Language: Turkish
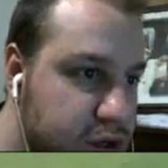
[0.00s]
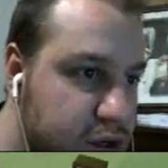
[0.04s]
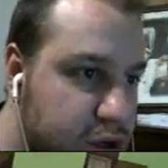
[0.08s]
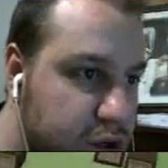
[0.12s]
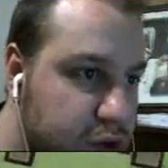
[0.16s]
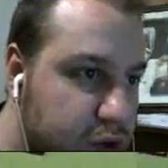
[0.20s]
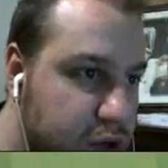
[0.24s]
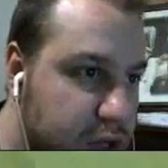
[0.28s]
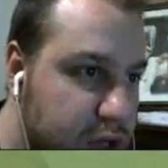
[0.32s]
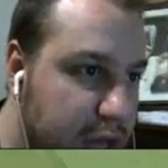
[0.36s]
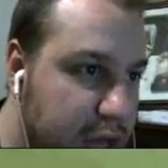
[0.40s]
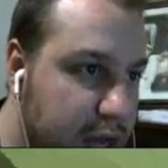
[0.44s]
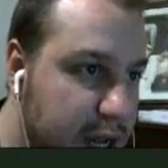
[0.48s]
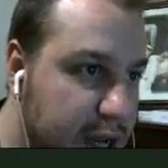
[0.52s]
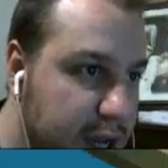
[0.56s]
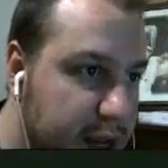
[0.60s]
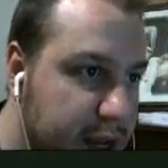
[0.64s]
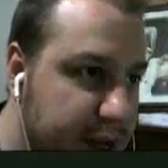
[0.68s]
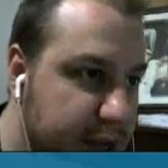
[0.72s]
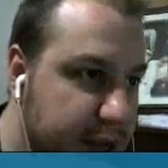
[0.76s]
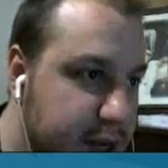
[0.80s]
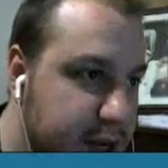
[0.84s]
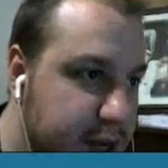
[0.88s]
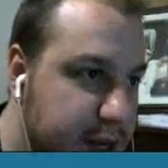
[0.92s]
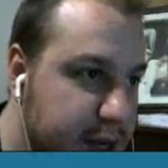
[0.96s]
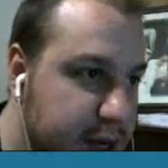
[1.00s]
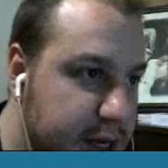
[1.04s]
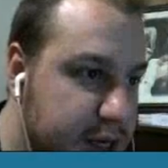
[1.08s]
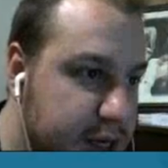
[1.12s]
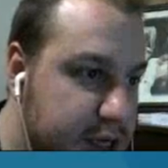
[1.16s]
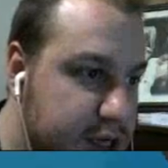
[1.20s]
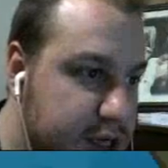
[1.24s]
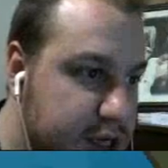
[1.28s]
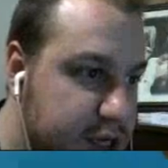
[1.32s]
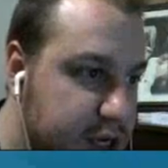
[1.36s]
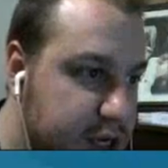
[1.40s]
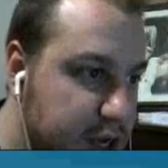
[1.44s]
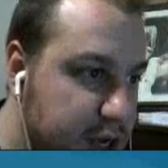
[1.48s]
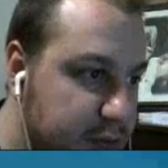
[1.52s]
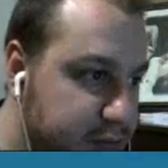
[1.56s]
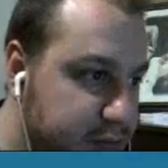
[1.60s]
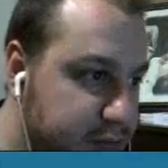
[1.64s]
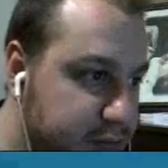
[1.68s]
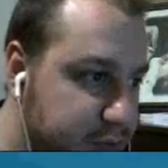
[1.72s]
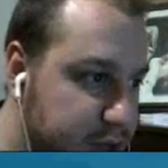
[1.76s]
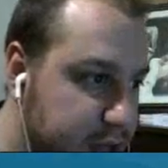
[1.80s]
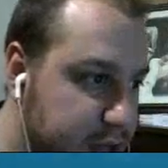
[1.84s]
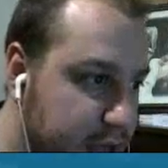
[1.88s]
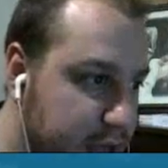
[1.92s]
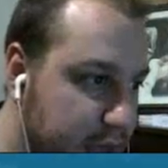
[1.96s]
Güzel.
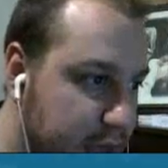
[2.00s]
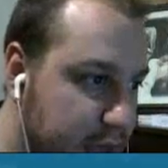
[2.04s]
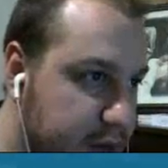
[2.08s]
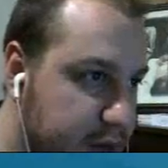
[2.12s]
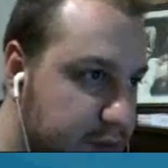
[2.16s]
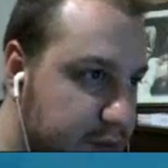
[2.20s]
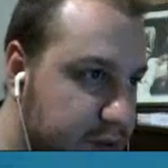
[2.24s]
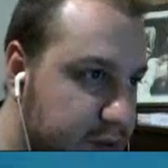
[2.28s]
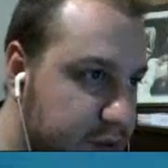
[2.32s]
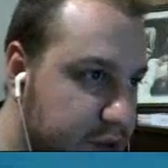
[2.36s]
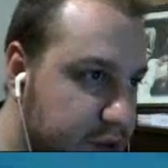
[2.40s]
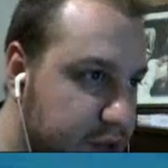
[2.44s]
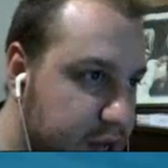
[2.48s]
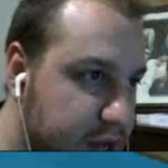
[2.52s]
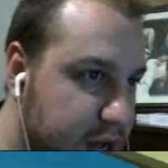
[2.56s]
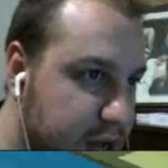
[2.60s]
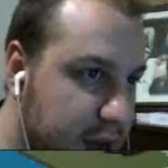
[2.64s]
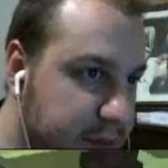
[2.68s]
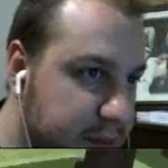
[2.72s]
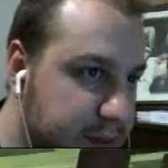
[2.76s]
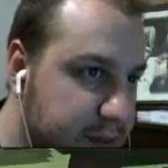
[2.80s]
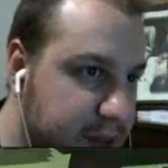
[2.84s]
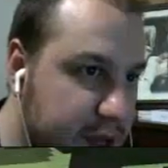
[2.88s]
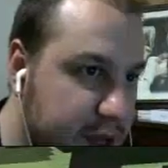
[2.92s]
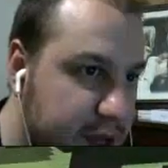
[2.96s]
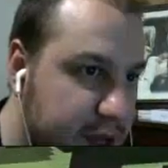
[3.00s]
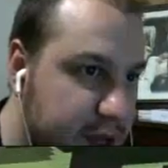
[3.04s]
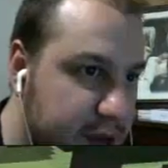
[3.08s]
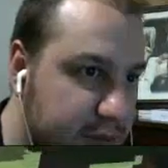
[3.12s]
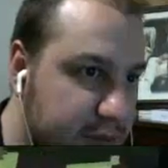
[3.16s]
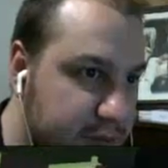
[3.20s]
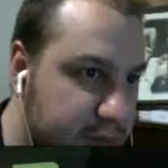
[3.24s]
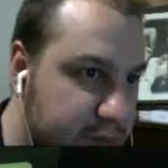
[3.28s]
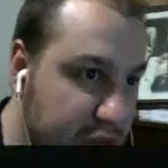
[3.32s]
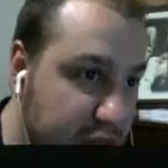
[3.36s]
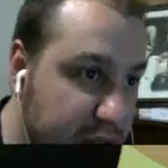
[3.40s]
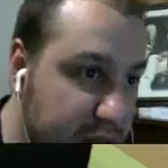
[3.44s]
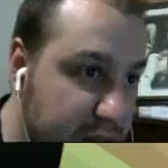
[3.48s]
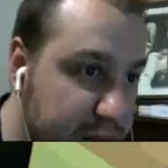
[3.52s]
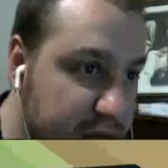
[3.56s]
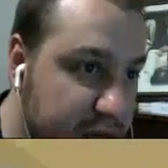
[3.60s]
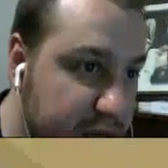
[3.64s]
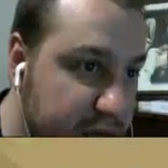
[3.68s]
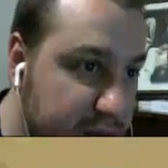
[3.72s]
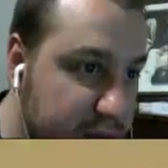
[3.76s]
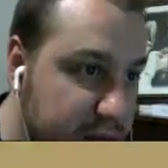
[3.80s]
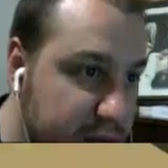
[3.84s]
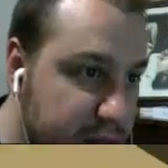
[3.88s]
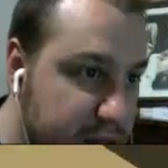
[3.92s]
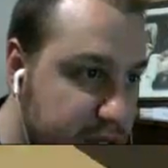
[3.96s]
Şimdi bunları yaptık. Bitti mi
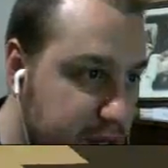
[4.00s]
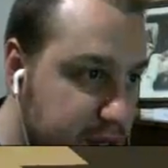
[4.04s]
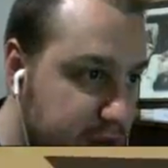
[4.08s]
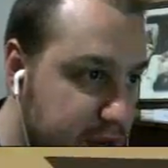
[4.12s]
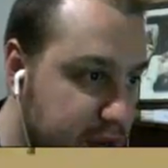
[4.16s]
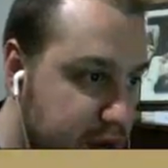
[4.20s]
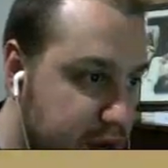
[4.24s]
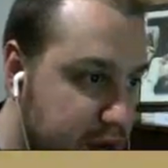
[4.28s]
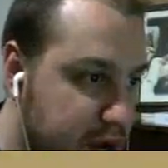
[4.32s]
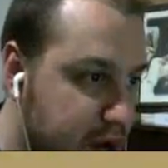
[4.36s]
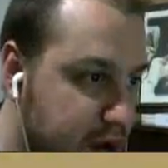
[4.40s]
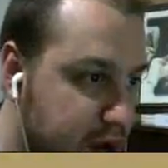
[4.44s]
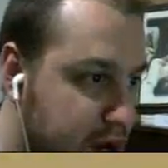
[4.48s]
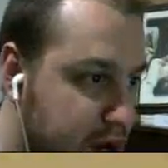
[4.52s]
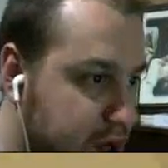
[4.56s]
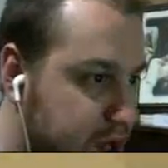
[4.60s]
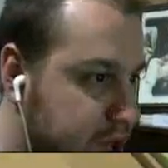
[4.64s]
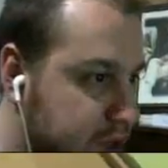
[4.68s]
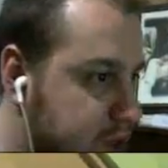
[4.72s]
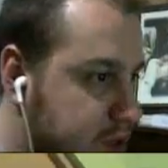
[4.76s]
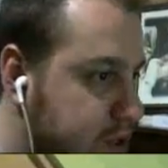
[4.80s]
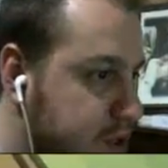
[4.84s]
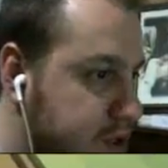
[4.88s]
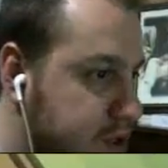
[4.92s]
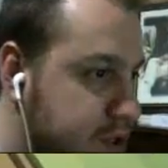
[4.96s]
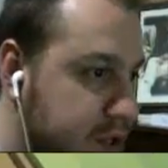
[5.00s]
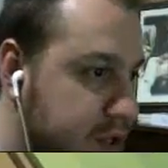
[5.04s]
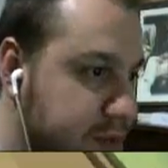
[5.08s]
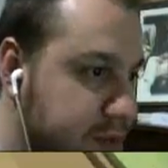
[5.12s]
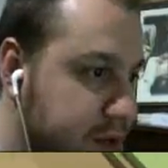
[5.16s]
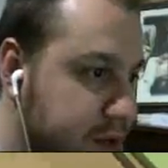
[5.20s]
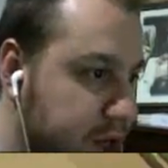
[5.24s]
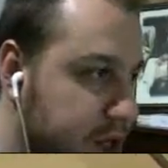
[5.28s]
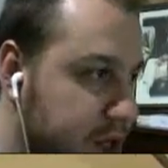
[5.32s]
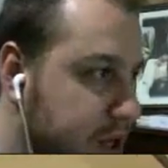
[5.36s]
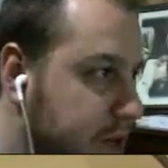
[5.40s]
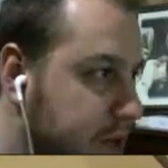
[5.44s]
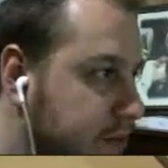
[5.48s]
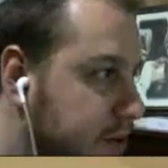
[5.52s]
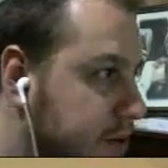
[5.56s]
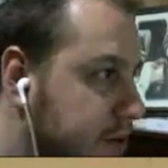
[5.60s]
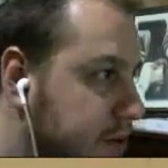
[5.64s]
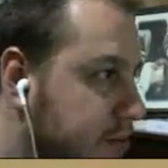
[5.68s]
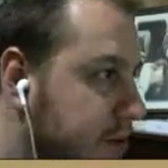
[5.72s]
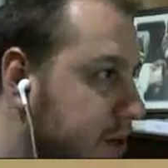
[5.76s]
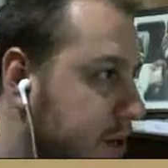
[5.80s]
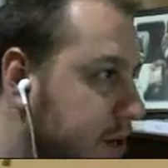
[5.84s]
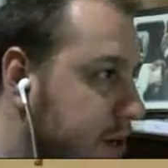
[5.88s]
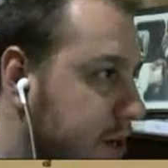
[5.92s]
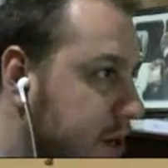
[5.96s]
işimiz? Hayır. Tabii ki de
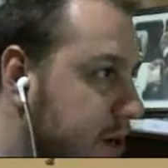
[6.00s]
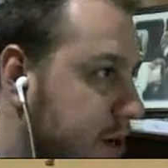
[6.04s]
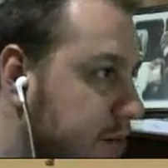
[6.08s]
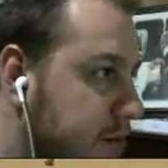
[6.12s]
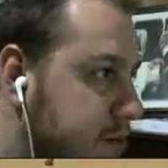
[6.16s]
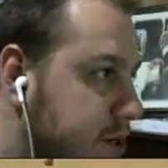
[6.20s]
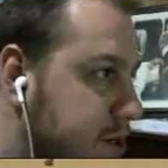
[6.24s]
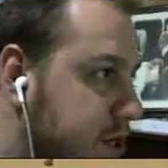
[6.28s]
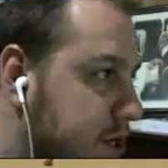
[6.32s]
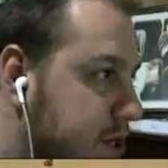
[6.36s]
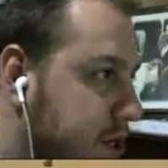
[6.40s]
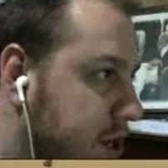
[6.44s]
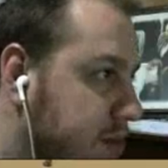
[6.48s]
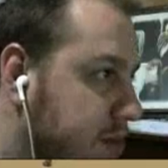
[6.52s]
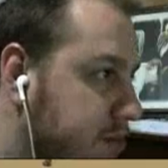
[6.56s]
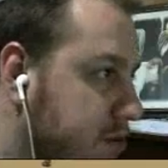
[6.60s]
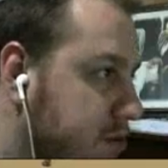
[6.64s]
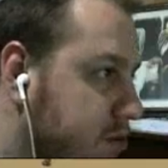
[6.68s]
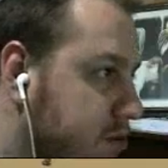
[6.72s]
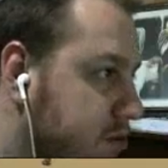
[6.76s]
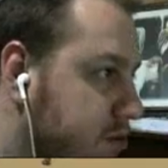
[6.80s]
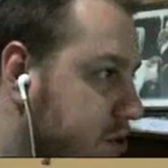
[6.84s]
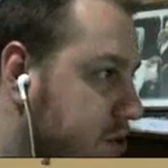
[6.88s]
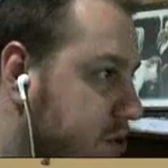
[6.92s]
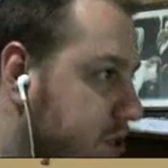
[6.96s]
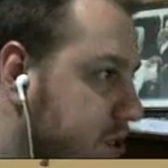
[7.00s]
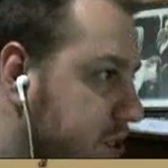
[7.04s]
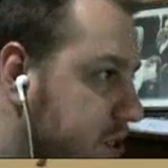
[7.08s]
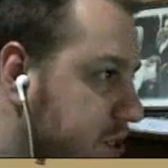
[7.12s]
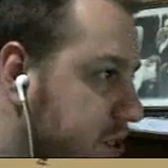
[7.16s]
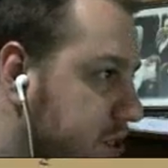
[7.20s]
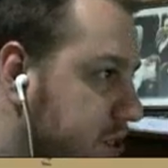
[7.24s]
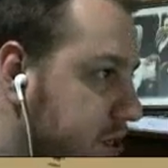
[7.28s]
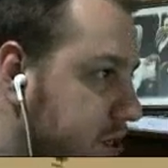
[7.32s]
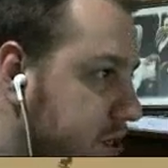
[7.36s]
bitmeli. Ne yapacağız? Kapı koyacağız.